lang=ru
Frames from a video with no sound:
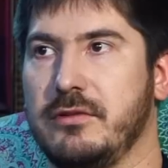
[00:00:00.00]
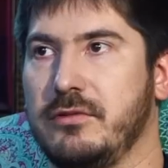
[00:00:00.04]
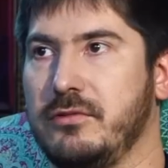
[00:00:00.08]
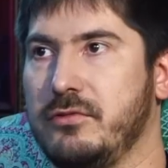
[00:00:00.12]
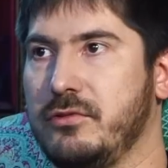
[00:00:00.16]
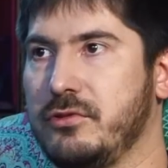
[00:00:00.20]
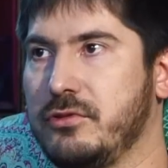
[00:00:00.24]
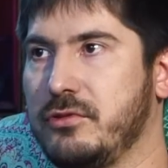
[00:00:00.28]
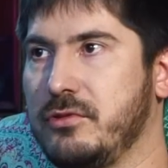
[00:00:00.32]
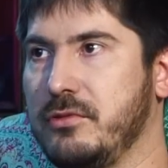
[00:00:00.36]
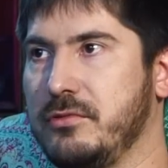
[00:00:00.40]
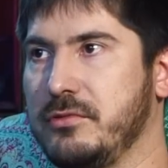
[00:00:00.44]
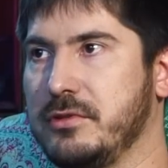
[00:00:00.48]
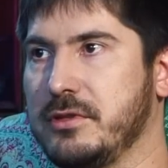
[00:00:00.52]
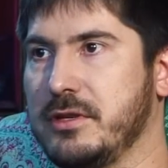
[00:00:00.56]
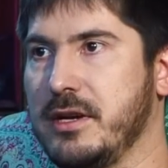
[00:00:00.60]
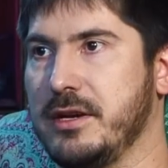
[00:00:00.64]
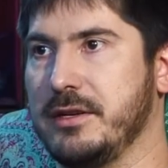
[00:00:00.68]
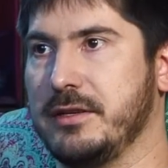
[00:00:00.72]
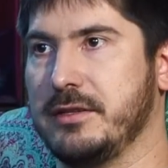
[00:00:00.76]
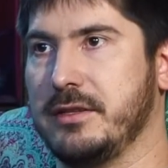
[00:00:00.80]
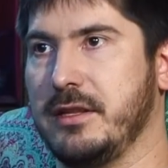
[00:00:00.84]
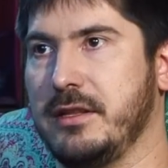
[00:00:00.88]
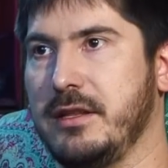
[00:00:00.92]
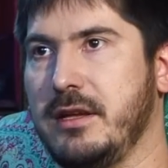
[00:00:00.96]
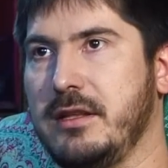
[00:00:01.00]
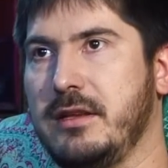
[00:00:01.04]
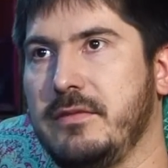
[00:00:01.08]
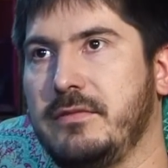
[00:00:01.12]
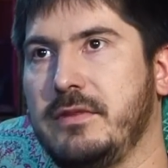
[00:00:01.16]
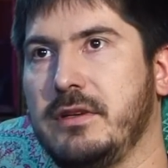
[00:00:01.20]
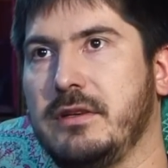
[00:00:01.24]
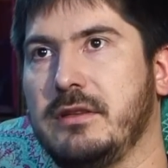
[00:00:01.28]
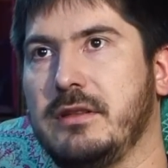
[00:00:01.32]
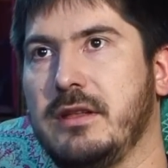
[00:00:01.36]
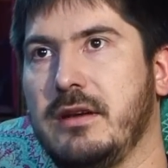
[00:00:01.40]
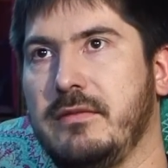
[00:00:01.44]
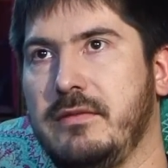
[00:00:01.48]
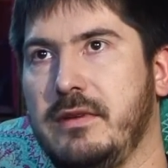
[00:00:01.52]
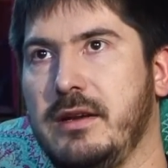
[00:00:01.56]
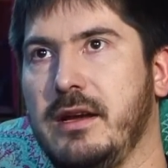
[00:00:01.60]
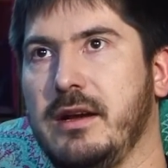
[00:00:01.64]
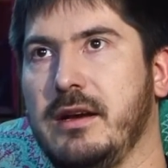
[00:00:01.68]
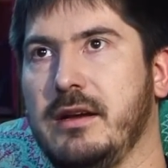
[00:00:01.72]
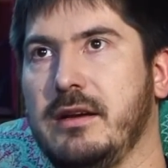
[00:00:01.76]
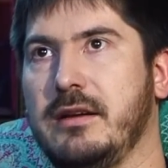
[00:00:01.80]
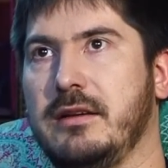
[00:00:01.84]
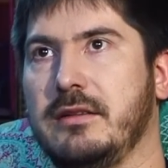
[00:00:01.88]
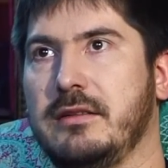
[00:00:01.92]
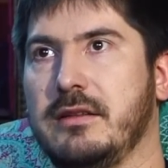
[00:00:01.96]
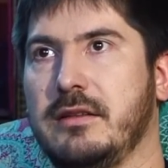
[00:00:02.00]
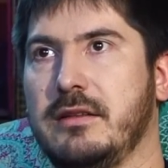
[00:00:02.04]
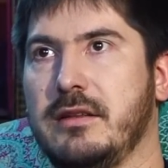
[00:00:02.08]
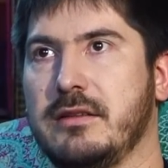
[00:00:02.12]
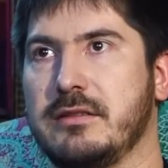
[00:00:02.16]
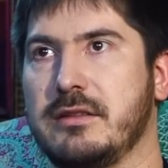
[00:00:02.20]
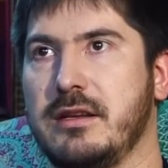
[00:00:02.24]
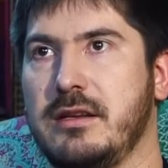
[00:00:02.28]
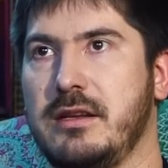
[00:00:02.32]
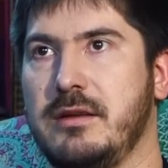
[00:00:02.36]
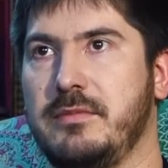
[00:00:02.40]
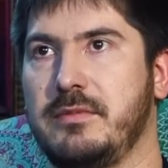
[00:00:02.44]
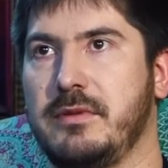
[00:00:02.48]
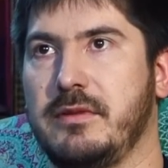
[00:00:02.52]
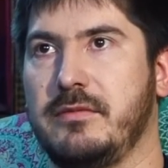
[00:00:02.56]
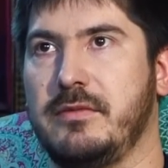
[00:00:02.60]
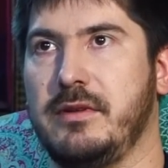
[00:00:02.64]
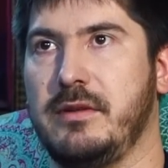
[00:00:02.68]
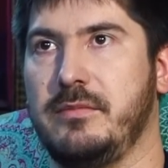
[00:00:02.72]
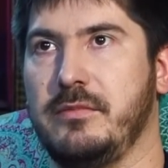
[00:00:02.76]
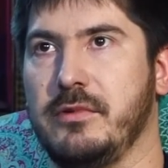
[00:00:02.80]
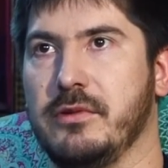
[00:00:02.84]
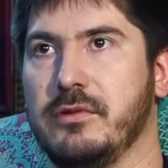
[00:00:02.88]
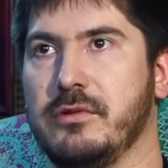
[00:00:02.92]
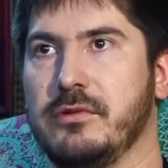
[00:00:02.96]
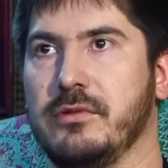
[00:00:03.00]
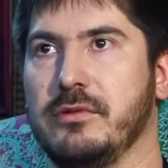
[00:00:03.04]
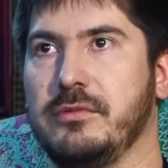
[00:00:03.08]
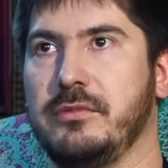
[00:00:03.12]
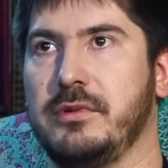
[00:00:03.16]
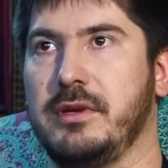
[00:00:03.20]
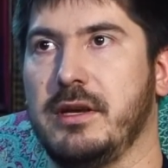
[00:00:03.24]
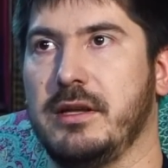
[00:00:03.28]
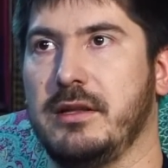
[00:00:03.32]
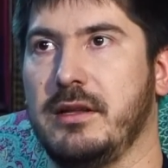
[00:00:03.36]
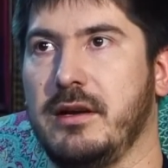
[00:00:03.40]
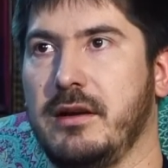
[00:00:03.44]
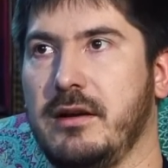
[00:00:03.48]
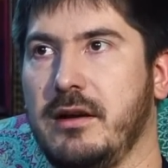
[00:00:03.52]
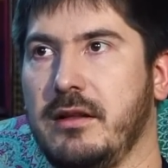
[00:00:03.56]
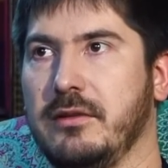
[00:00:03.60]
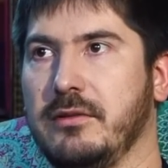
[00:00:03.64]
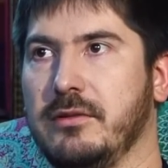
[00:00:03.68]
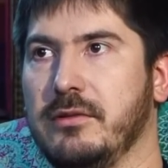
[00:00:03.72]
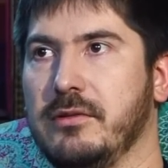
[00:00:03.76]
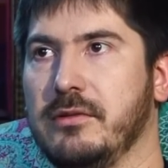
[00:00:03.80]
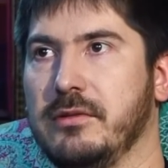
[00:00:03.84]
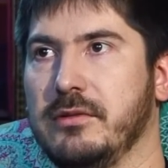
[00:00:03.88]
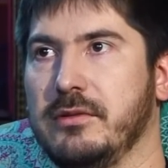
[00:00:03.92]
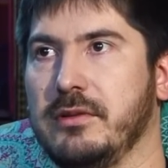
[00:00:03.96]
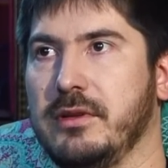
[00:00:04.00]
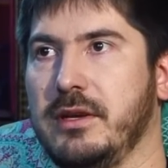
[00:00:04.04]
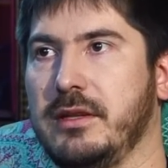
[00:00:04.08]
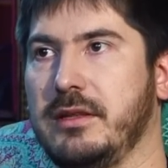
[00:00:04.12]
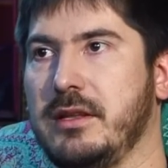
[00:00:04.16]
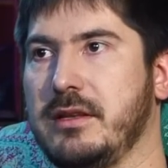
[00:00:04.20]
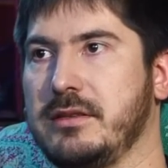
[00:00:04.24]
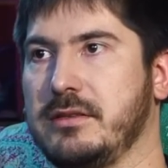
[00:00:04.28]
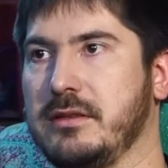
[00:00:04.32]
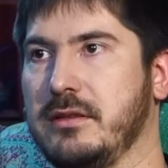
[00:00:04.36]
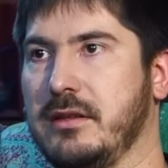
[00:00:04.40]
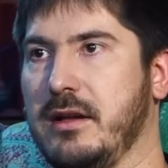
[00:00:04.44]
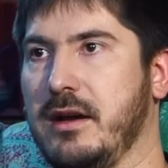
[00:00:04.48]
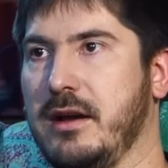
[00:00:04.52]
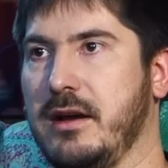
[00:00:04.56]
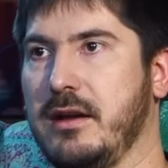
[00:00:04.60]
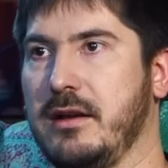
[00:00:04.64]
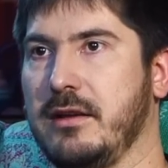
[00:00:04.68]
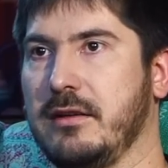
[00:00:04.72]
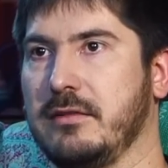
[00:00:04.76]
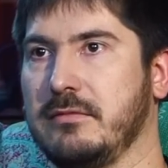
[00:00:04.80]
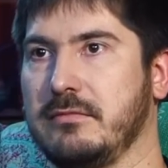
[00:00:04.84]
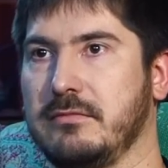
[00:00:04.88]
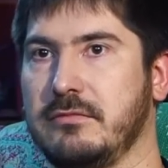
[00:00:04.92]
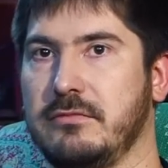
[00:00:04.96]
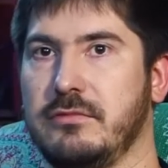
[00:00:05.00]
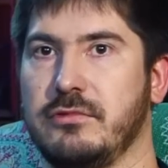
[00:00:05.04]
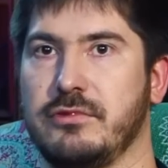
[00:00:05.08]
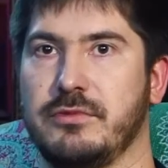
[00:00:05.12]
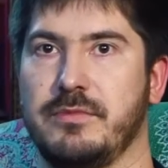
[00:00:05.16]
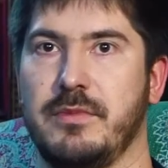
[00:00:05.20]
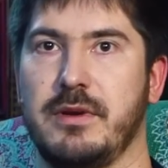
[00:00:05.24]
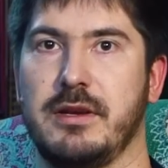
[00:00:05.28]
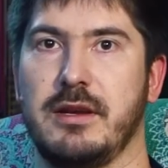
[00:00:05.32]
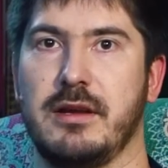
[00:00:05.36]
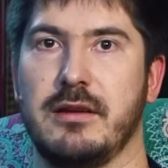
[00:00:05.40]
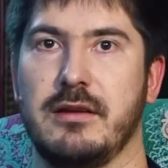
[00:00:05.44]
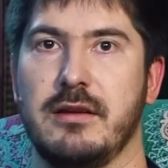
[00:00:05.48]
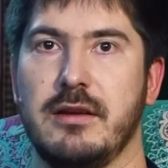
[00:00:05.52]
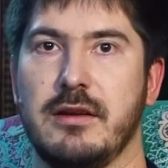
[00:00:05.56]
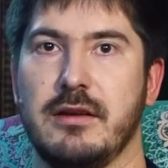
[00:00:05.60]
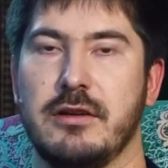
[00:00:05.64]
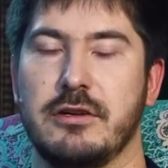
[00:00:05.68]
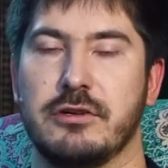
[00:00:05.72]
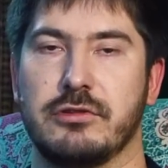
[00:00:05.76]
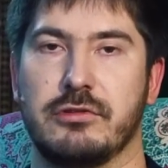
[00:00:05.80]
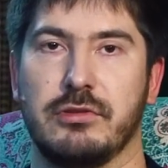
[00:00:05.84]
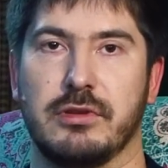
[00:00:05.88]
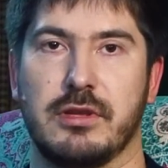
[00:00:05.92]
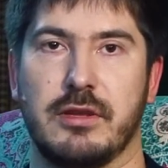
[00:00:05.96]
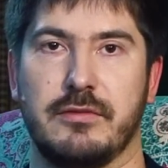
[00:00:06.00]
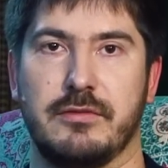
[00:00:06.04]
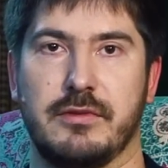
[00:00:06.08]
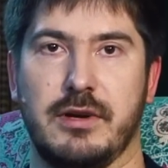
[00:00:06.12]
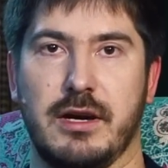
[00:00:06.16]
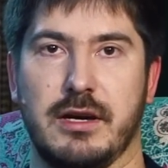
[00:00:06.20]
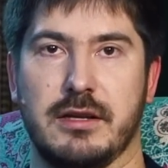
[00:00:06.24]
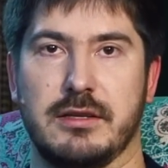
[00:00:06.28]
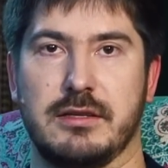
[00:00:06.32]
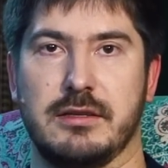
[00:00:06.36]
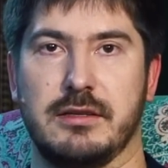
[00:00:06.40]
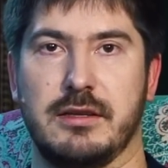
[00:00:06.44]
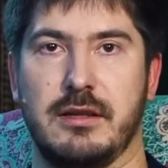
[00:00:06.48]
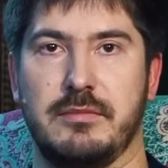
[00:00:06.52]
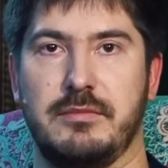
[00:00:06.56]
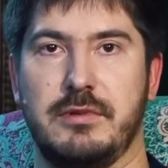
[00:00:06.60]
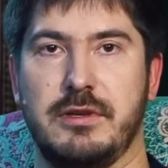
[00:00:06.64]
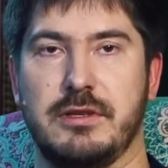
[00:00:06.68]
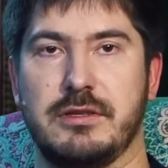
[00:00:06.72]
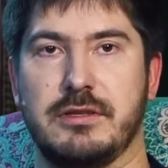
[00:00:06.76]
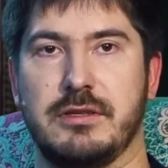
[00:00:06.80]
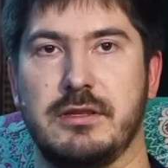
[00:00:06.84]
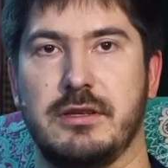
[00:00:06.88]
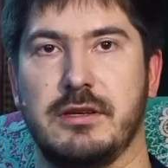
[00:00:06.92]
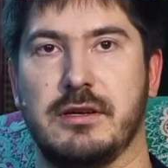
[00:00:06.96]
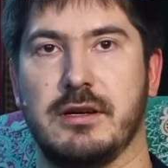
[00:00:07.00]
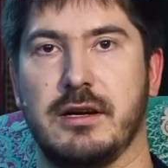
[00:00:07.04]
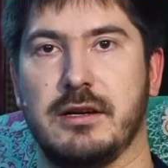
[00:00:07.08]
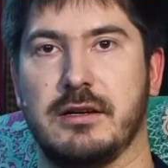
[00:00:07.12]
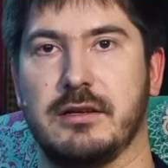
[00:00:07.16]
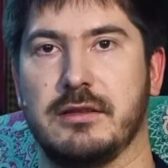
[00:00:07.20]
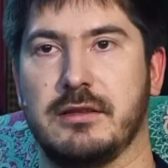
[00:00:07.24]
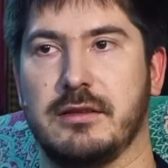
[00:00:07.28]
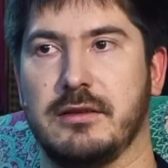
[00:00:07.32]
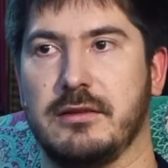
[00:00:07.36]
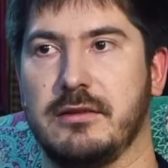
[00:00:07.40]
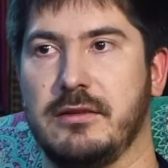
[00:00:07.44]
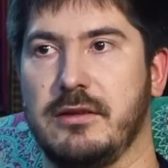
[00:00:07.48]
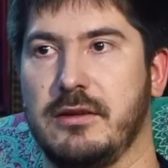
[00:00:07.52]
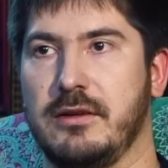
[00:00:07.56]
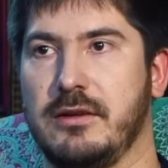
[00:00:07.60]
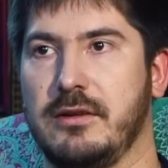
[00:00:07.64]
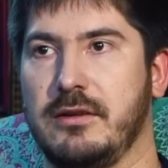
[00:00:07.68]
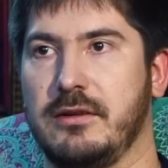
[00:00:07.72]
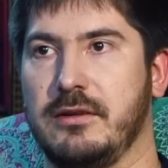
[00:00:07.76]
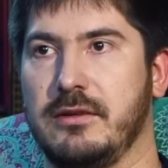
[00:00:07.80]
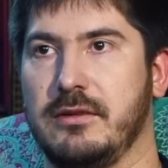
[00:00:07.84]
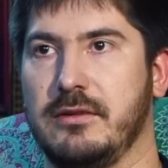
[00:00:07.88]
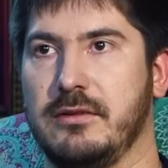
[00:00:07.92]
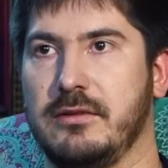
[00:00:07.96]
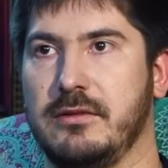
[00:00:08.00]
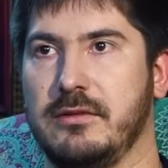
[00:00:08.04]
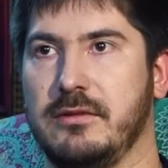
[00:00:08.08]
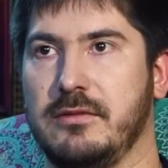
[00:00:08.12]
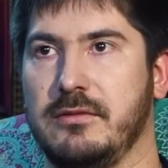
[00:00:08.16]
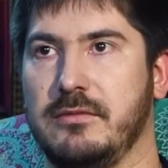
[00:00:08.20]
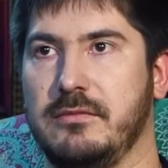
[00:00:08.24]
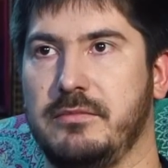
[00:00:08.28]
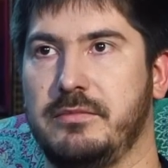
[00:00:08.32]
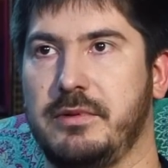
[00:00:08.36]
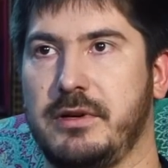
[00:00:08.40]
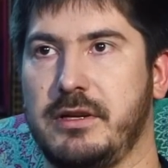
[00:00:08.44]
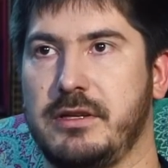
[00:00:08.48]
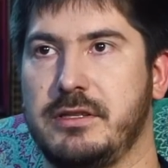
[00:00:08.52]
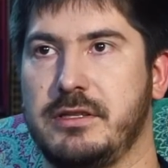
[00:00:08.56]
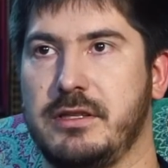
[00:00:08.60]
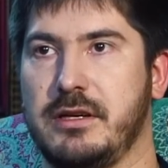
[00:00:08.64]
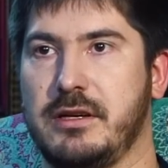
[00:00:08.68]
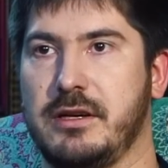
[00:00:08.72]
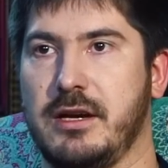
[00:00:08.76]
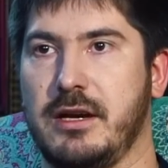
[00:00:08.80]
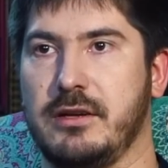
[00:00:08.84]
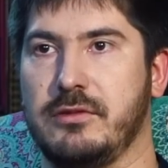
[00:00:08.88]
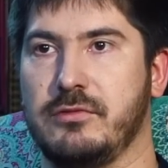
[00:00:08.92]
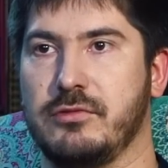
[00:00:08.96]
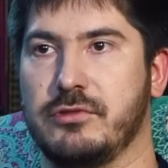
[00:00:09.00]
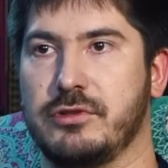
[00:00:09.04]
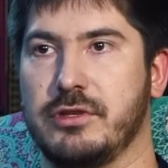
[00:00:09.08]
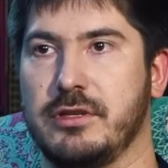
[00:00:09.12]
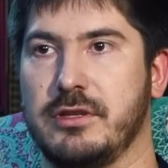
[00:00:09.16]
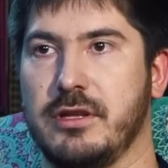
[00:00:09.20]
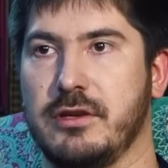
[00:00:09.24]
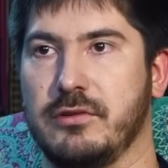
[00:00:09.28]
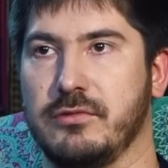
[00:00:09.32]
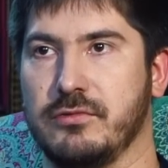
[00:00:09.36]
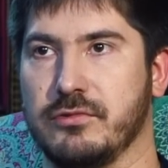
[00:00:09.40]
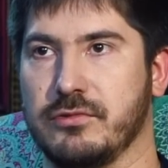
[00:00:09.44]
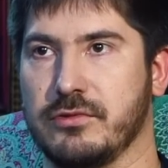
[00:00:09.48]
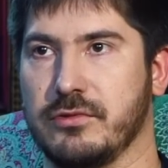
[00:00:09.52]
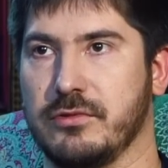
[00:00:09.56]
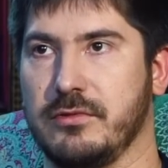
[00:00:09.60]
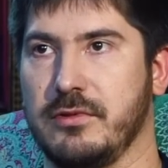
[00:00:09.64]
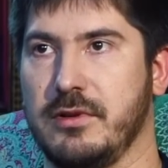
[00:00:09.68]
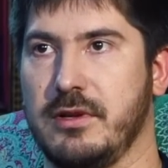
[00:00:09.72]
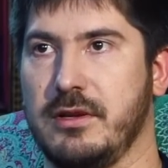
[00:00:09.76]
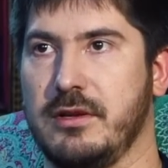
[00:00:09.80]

Ну что он скажет? Она не вдохновляет, она залипла в ребенке, она холодная, она злая. Ну, смотря, что там в карте написано и как это э, проистекает уже наружу.